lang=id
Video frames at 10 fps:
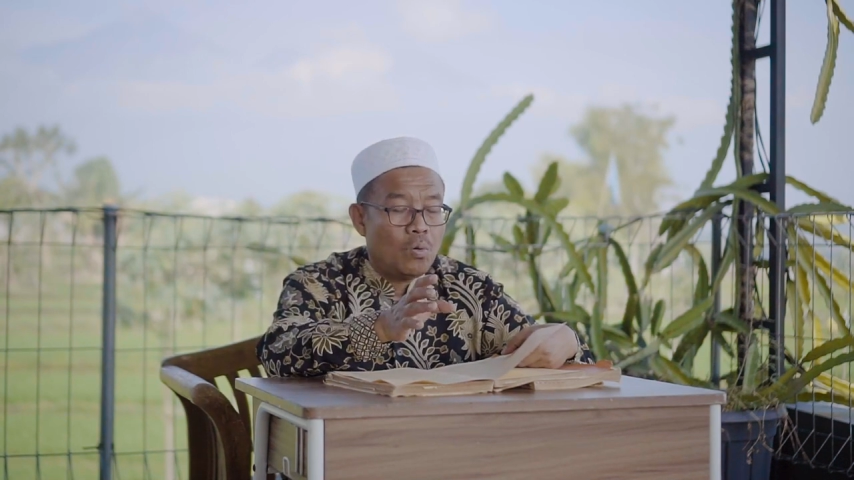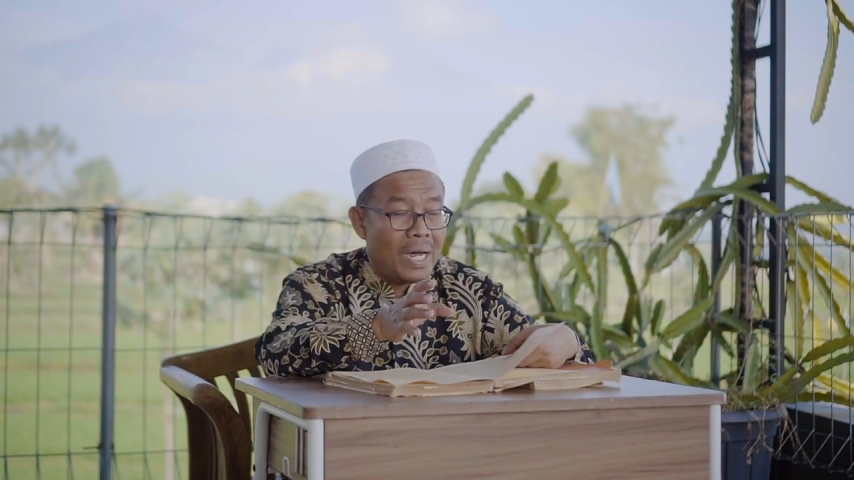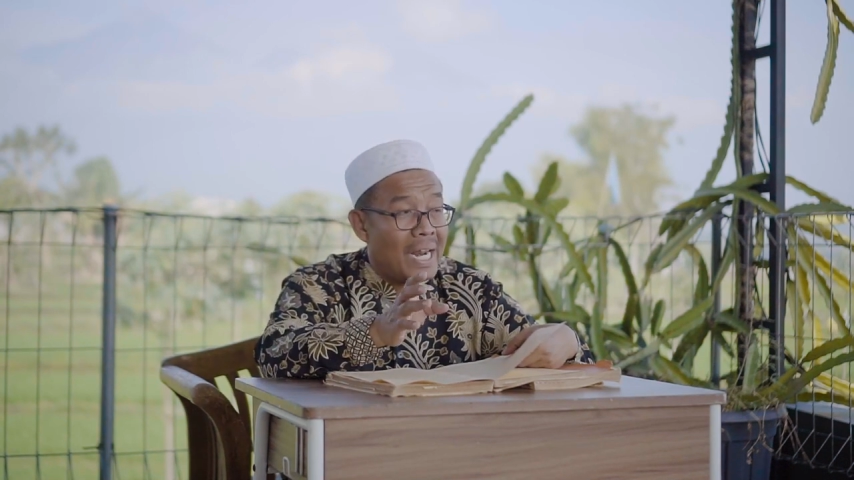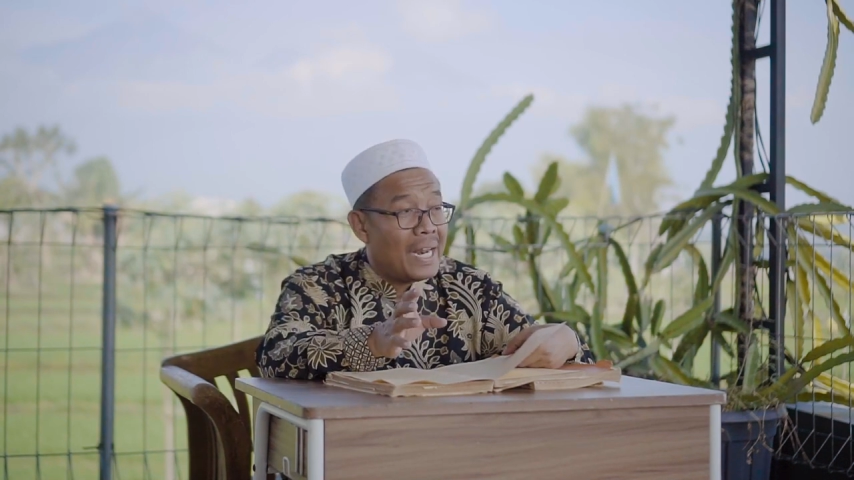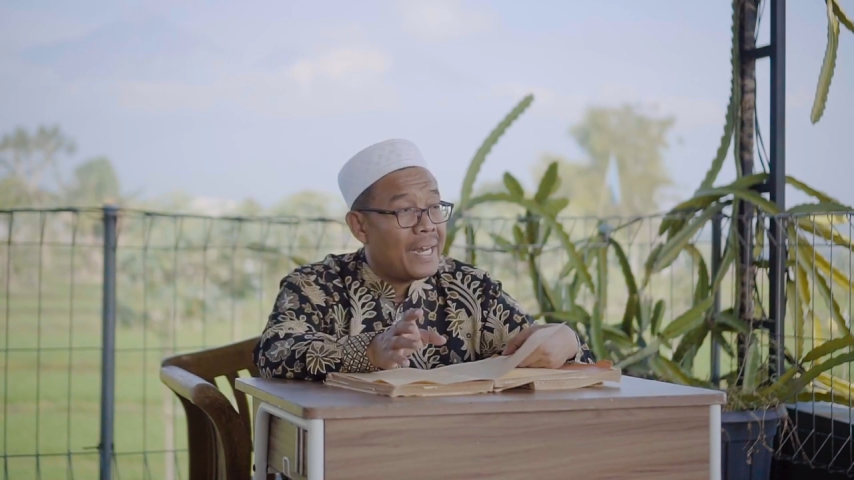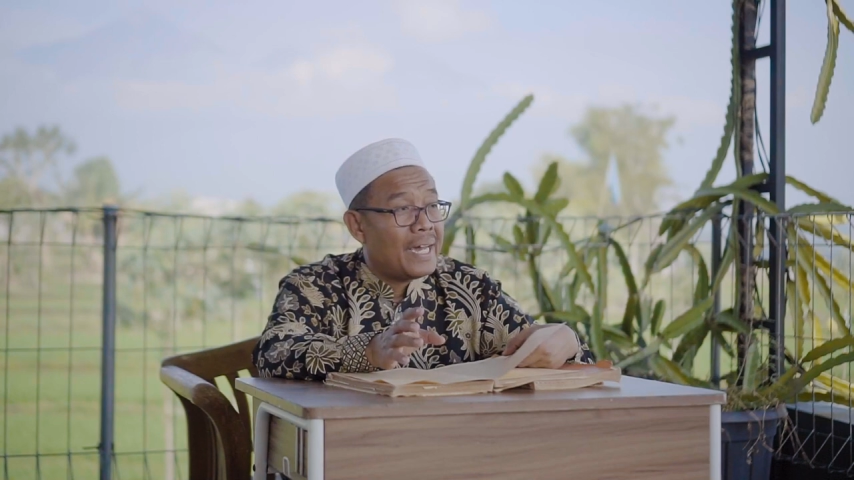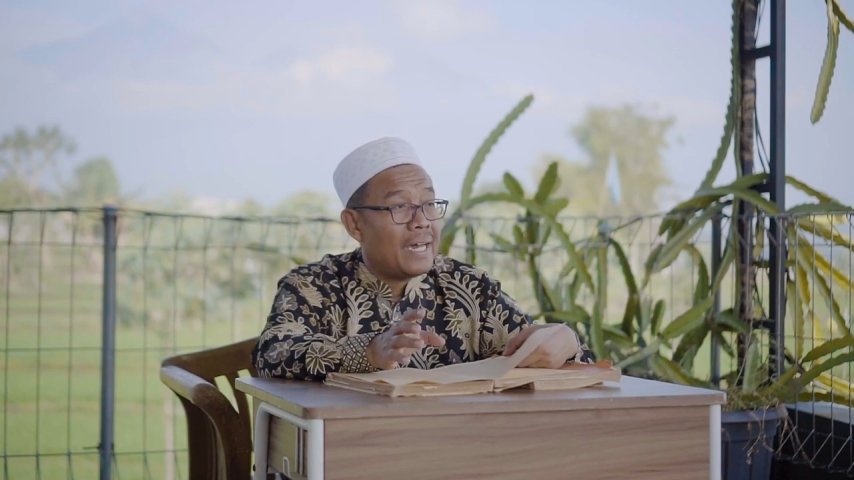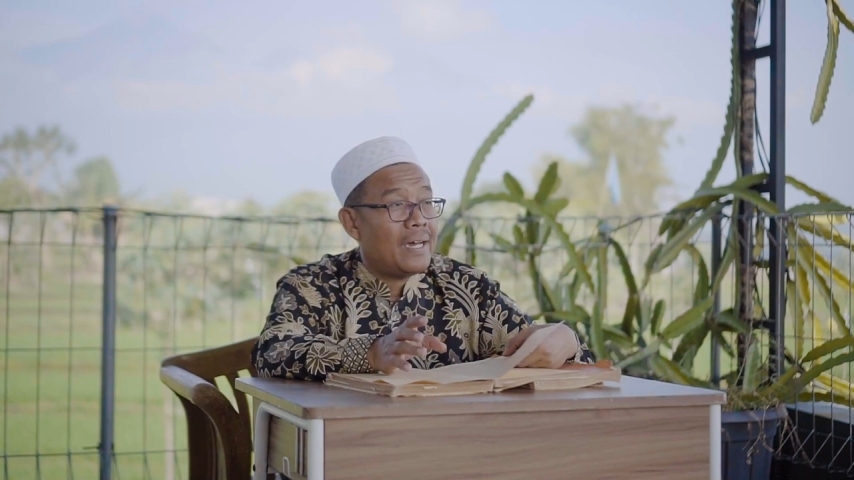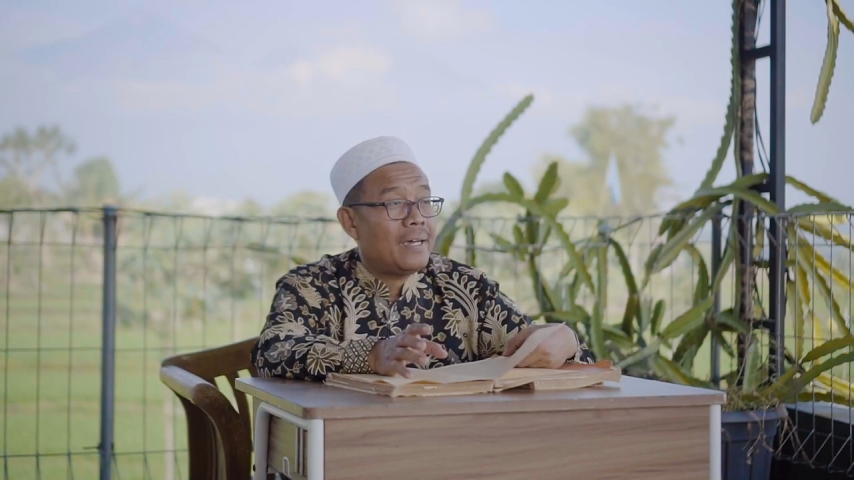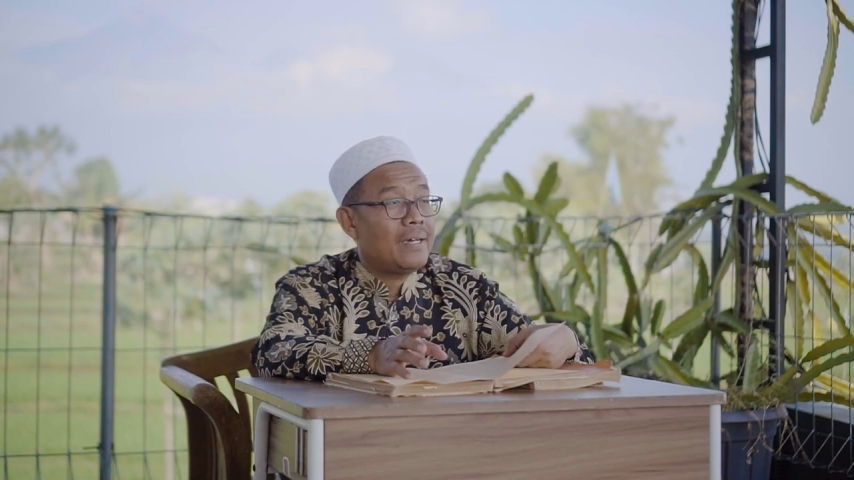luang
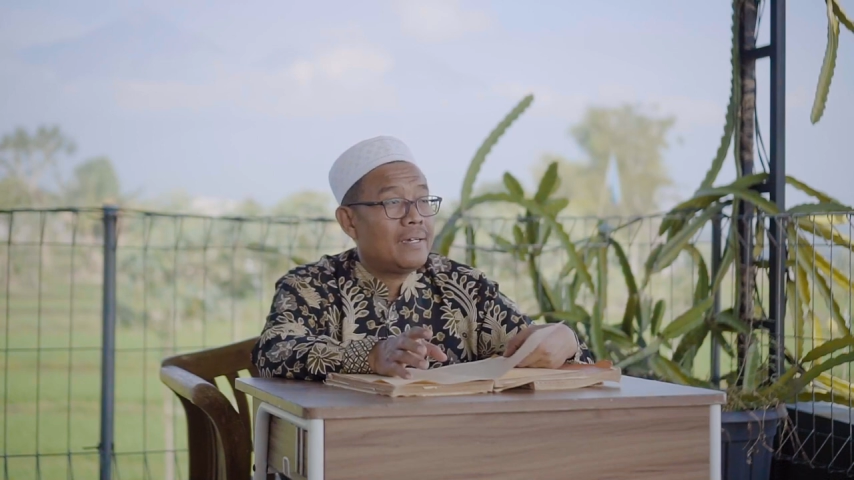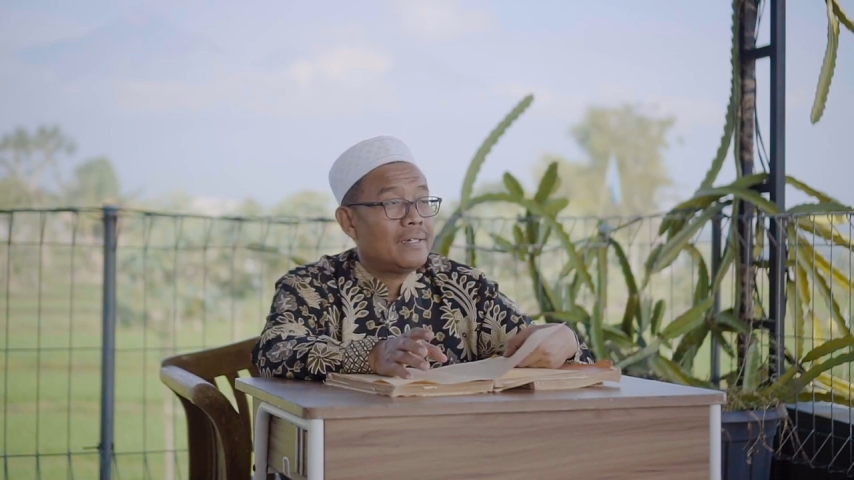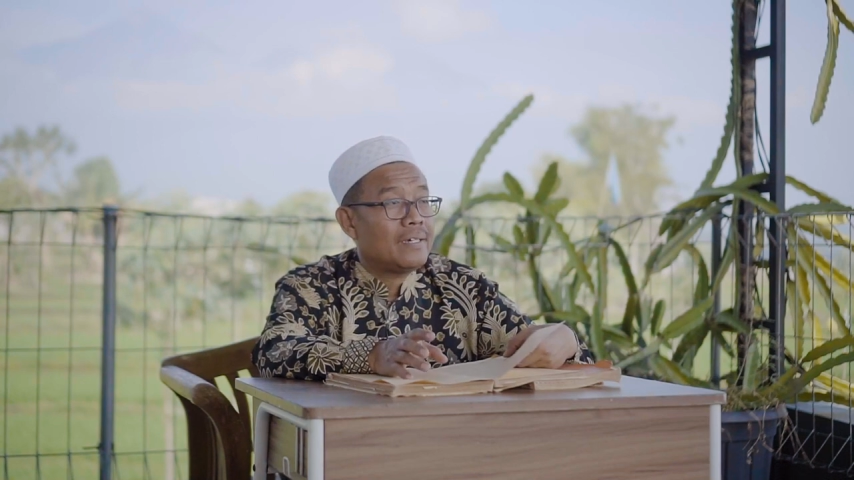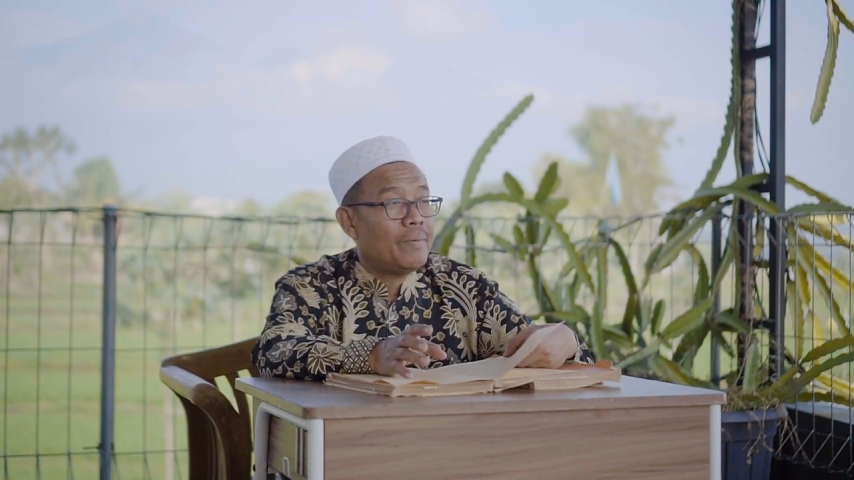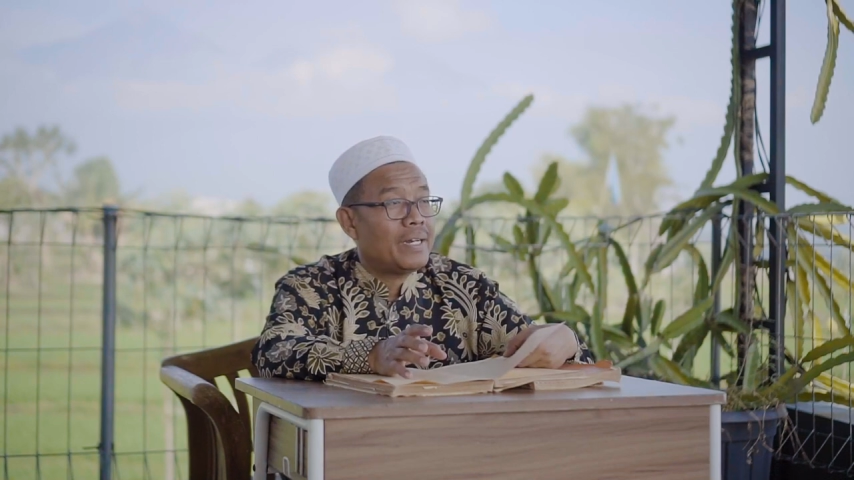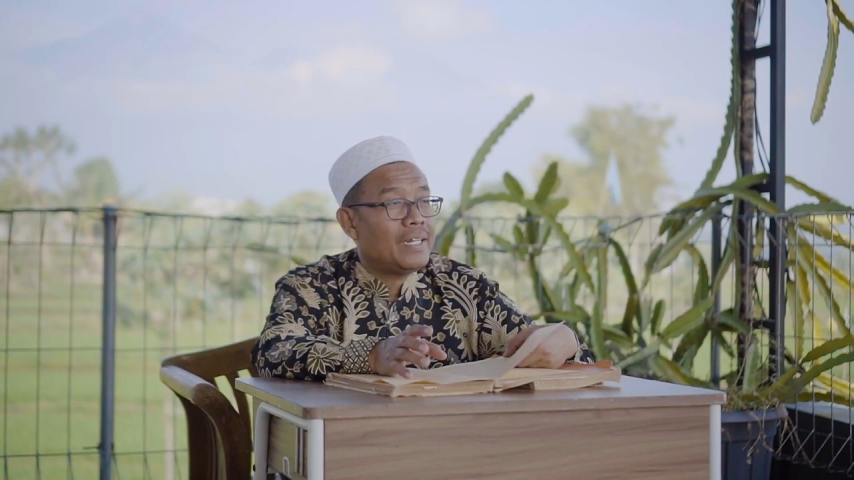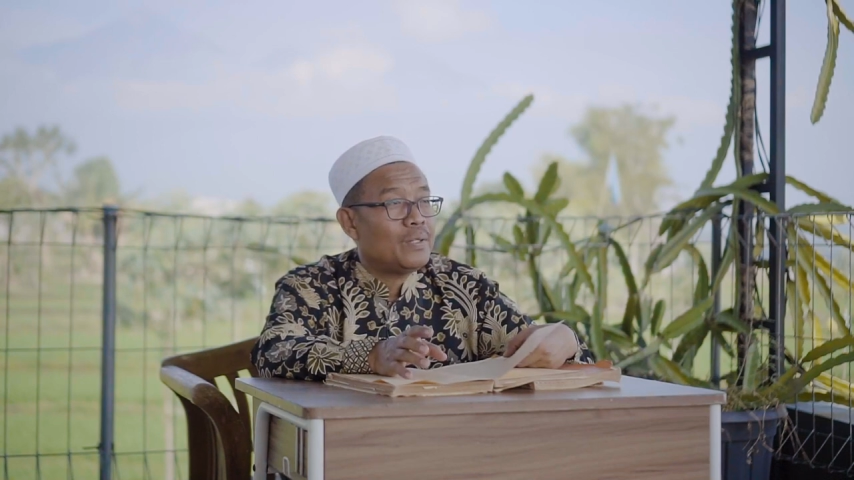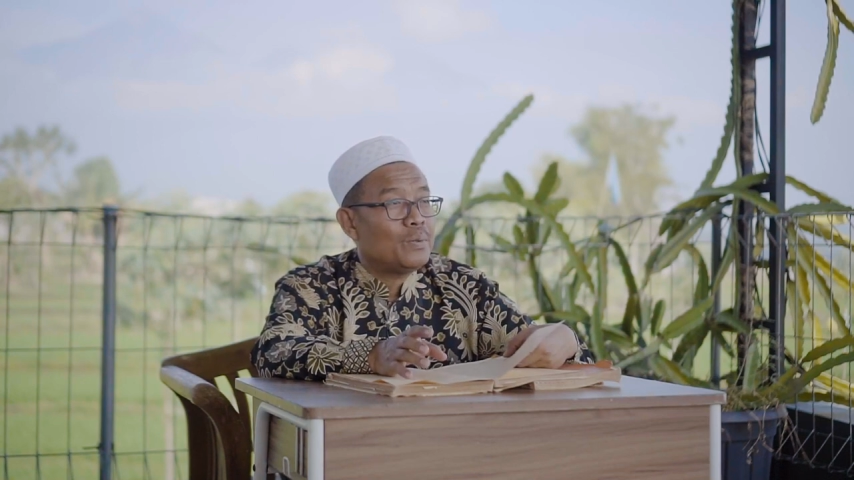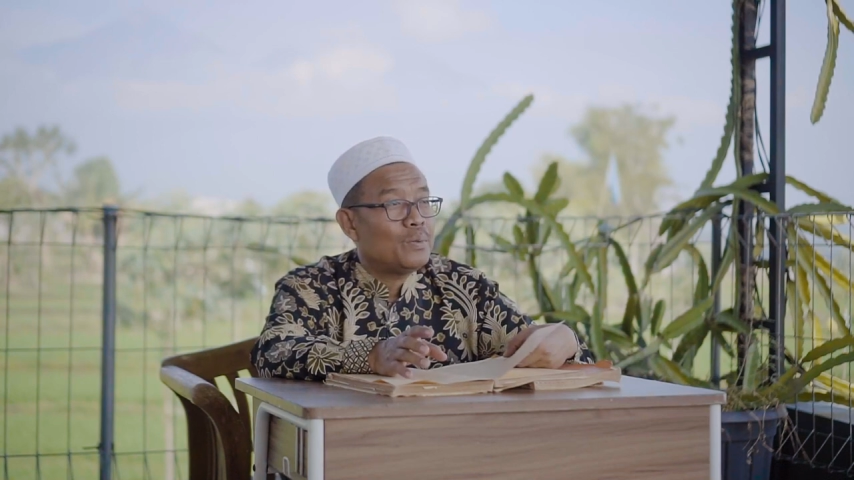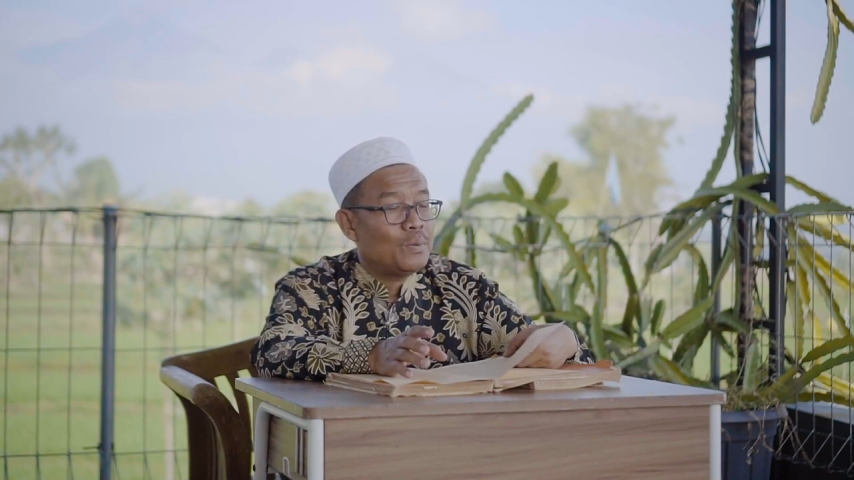landa. Kemarin itu.